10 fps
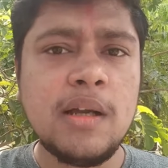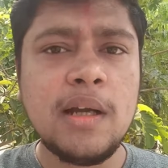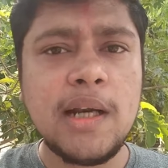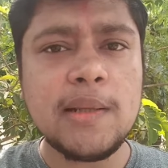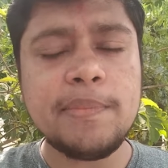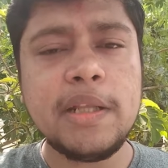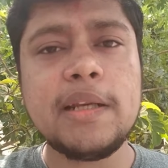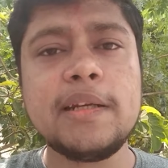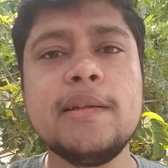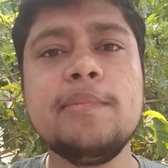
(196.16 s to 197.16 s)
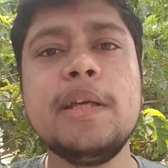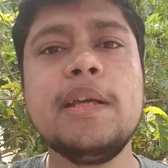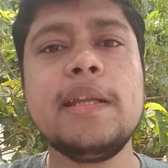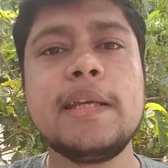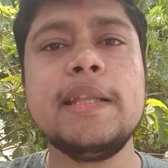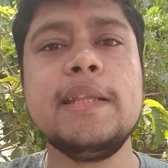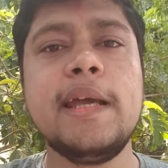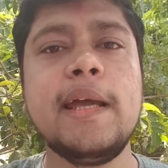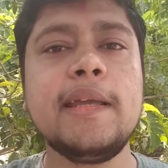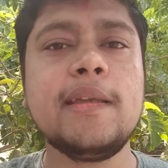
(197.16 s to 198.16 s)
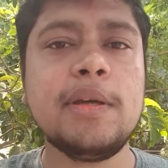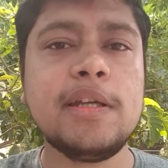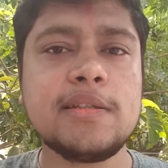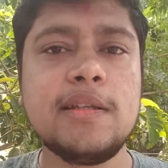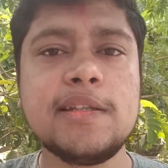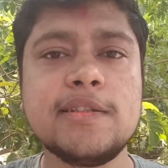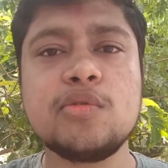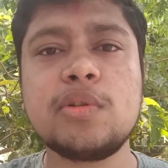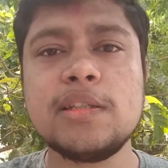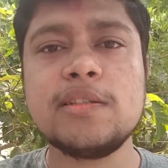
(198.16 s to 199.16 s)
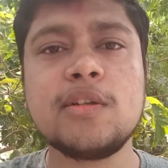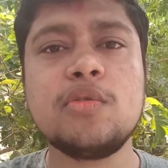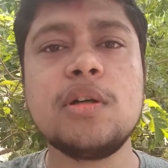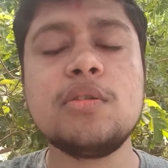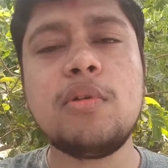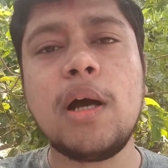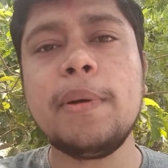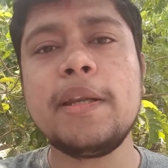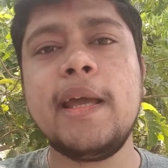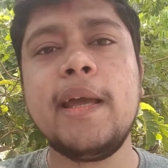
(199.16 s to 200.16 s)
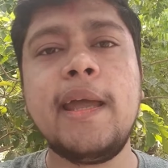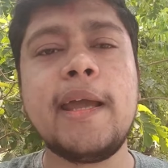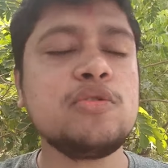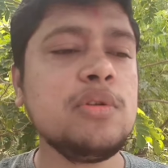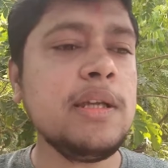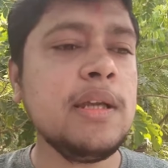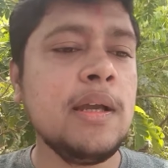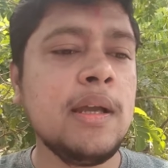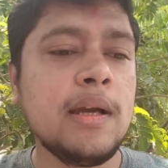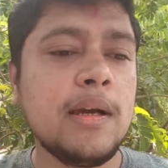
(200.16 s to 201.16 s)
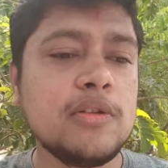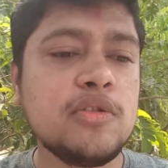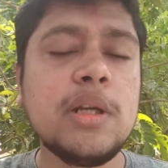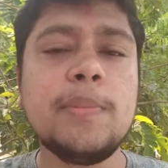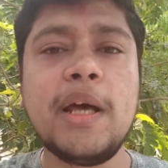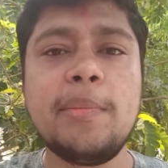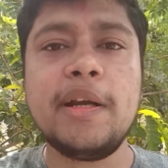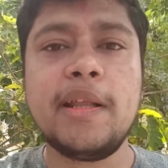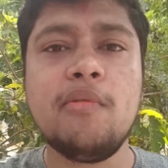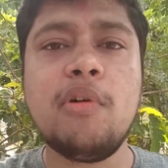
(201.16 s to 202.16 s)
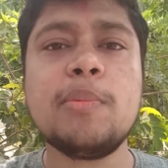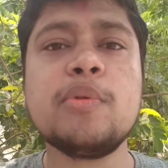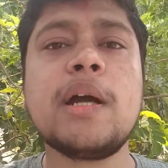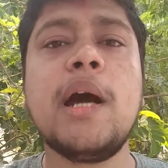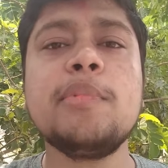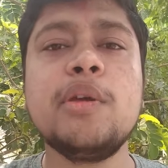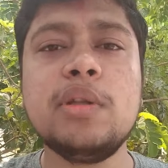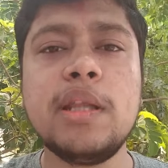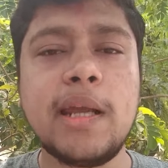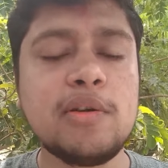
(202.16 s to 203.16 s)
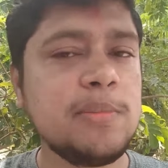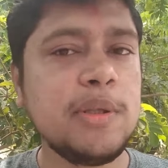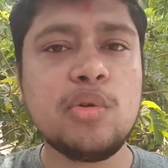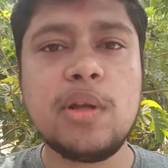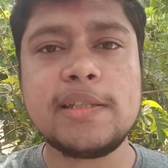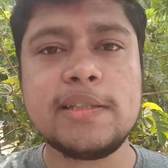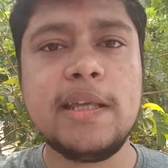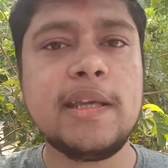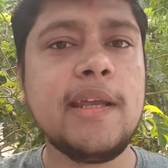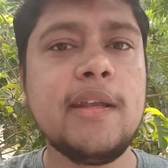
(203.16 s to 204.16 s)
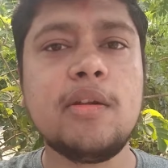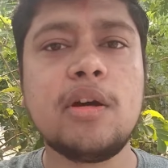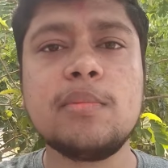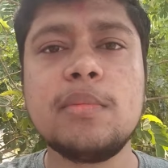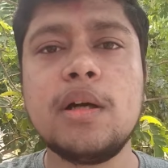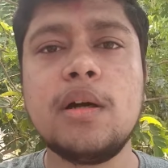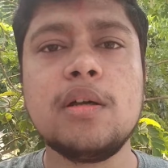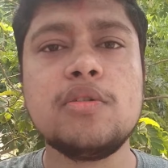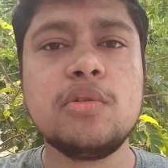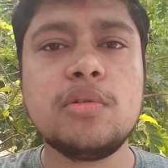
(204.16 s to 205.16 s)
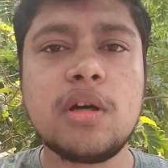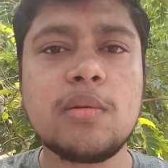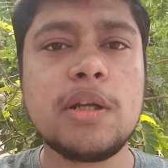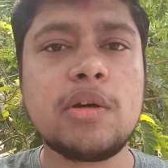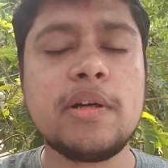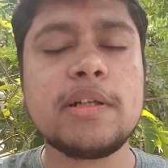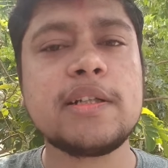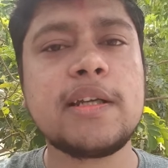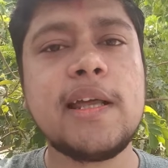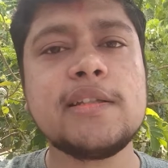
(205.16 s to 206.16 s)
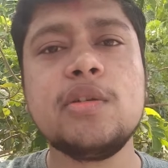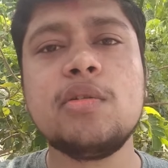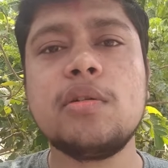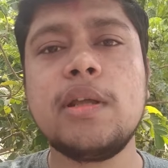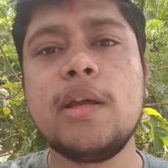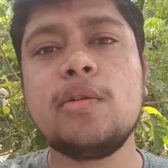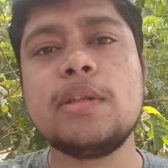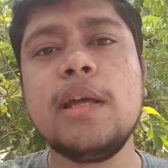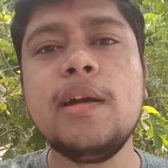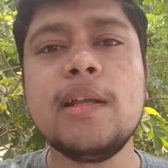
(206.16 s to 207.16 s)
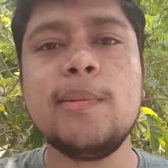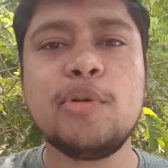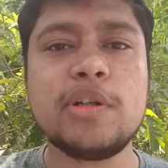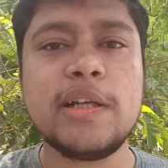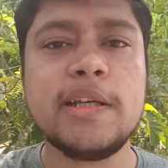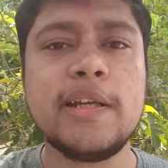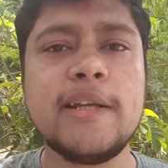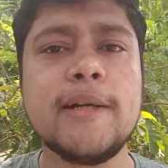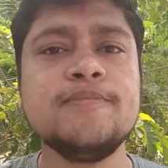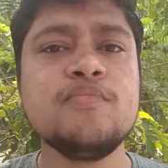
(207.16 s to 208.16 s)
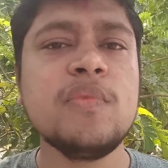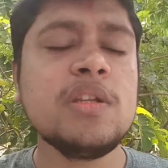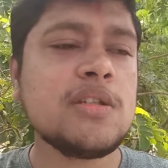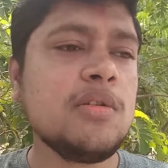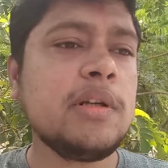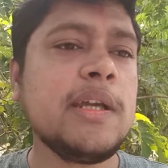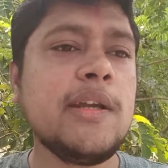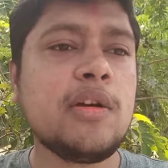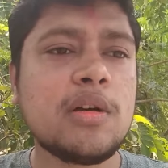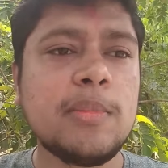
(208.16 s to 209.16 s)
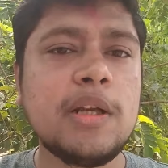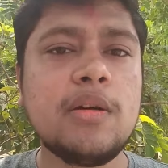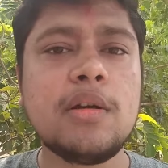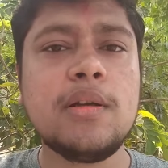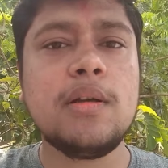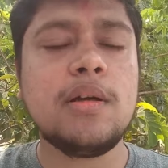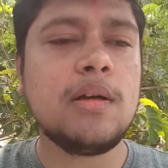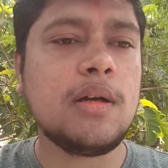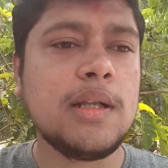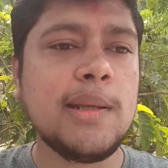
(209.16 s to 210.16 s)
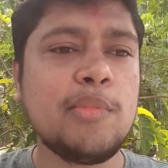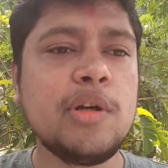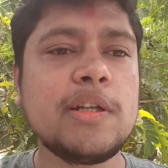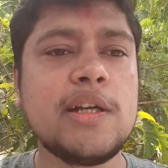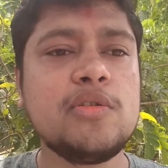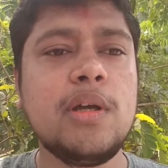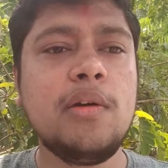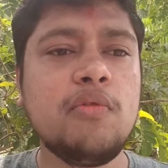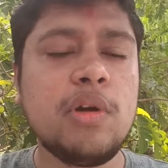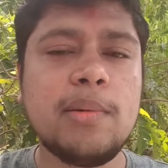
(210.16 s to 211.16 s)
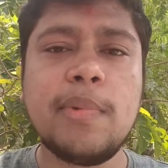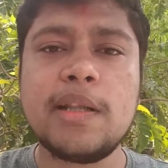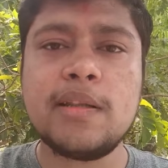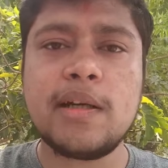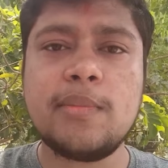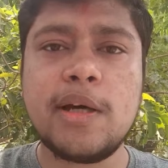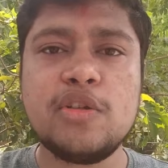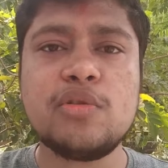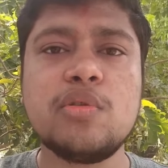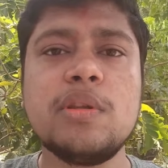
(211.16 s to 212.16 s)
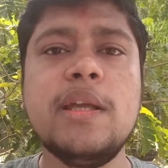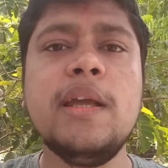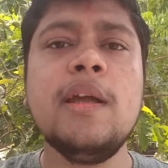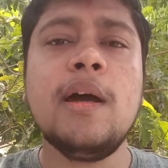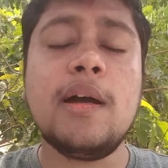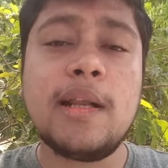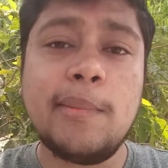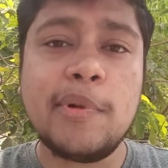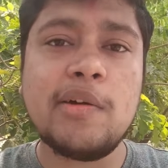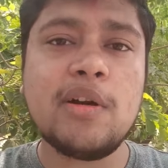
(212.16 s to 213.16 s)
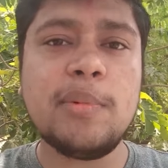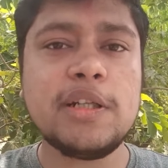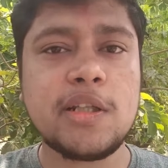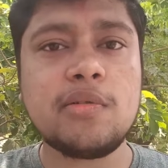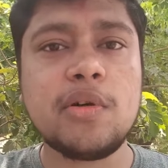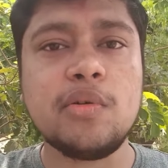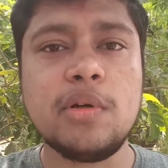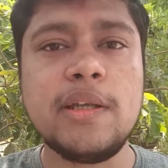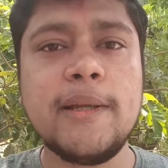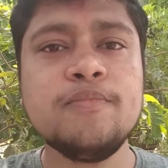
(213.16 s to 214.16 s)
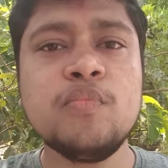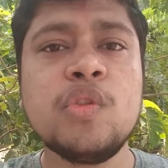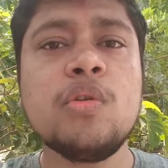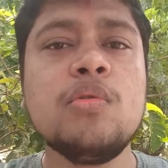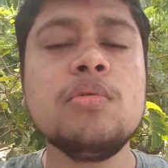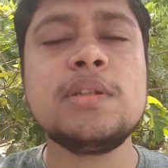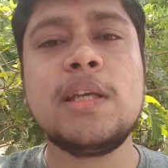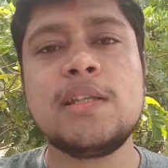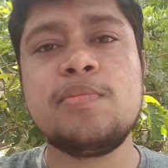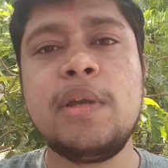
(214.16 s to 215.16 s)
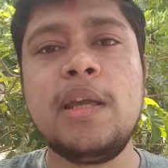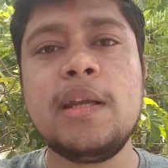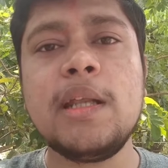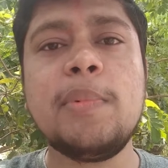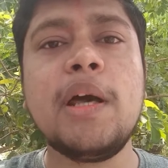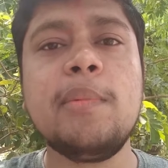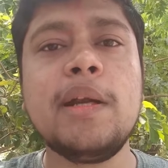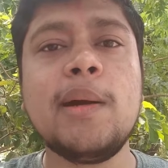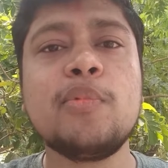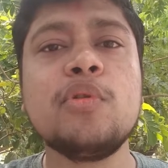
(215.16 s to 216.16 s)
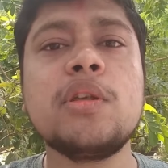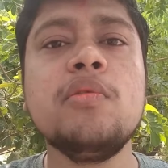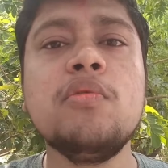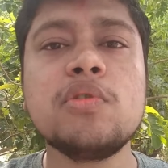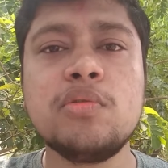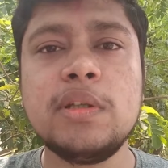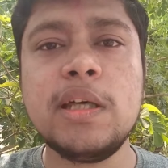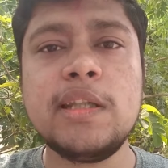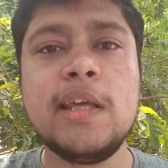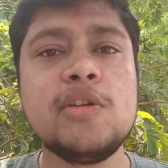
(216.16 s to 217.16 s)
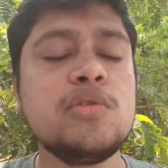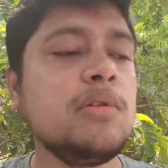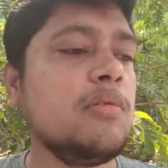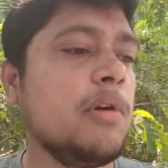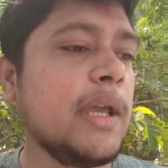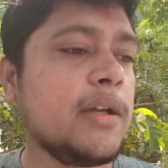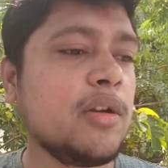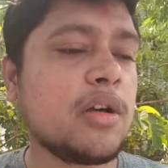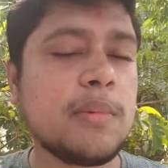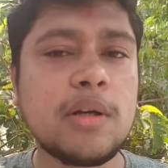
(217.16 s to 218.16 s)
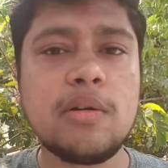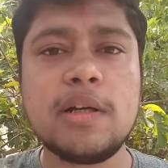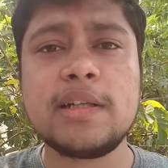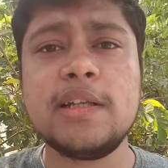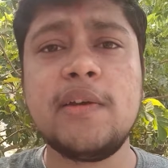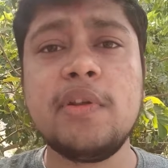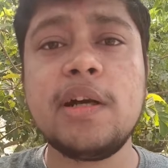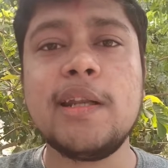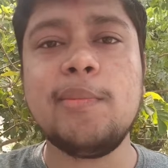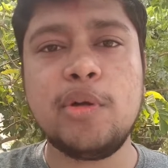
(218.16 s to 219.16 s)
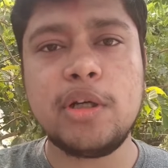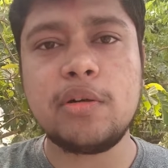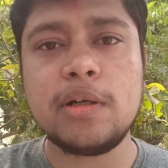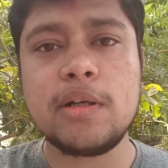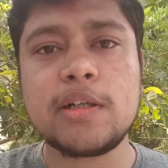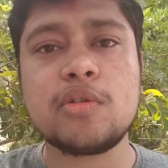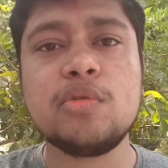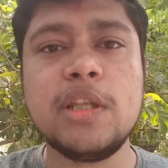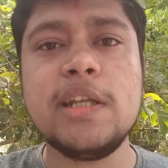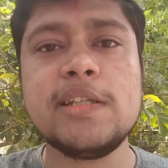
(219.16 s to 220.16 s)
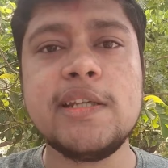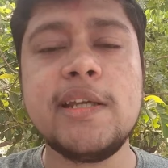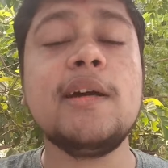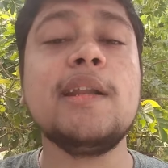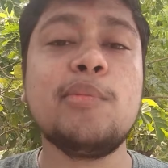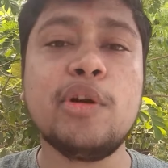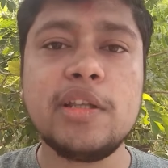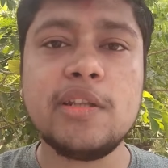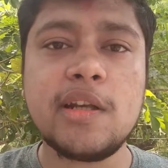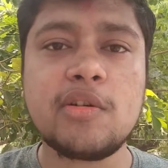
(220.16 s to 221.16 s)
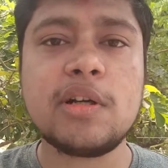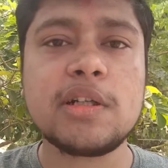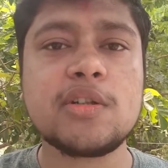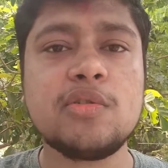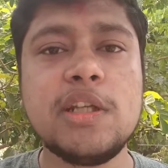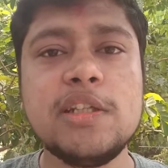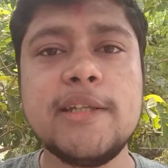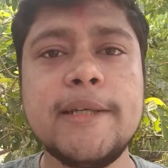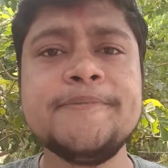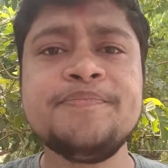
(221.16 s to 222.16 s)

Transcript: अगर आपने रिटर्न में लिख के दिया है कि मैं इस लाइसेंस को कैंसिल करूंगा तो वहाँ पर क्या है एक्चुअली जो डिपार्टमेंट है वो आपको काम क्यों दे रहा है उसमें दो लाइसेंस एक है नॉन जो नॉर्मल कॉन्ट्रैक्टर का लाइसेंस और एक होता है अनएम्प्लॉयड का डिग्री का चलो ठीक है नॉर्मल और अनएम्प्लॉयड का जो है वो एक बात अगर बाजू छोड़ दे अगर आप गवर्नमेंट सर्वेंट हो ठीक है तो उस केस में डिपार्टमेंट आपको क्यों वो सुविधा दे जो एक नॉर्मल कॉन्ट्रैक्टर या फिर अनएम्प्लॉयड कॉन्ट्रैक्टर को देनी चाहिए अनएम्प्लॉयड इंजीनियर कॉन्ट्रैक्टर को देनी चाहिए